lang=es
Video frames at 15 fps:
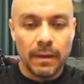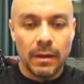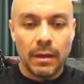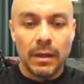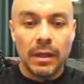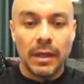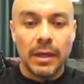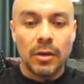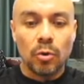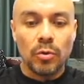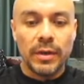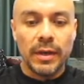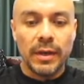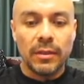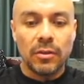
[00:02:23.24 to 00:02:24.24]

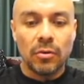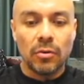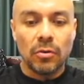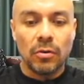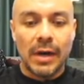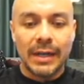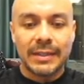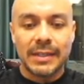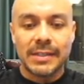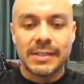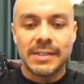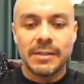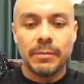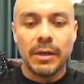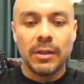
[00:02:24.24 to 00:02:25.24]
incluyendo actas de
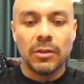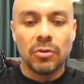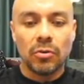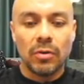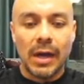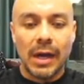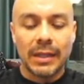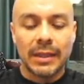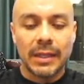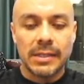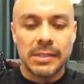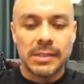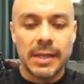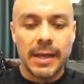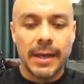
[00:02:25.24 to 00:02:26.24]
nacimiento,
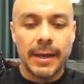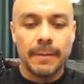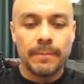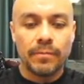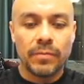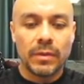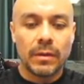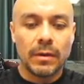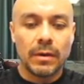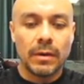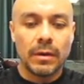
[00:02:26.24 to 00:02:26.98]
actas de eh,